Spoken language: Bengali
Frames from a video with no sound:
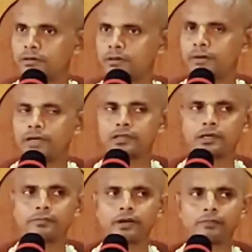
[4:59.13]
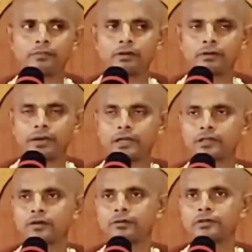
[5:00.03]
যে বাড়িতে ব্রাহ্মণের
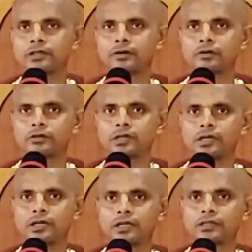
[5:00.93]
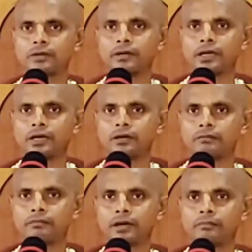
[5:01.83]
বাড়িতে অবস্থান করছিলেন রাত্রেবেলা
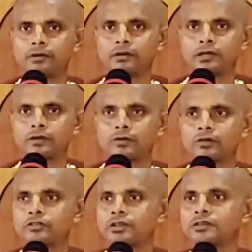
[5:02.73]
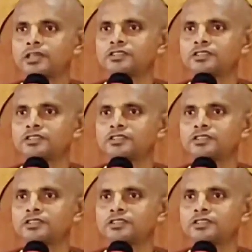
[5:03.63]
ব্রাহ্মণের কোনো সন্তান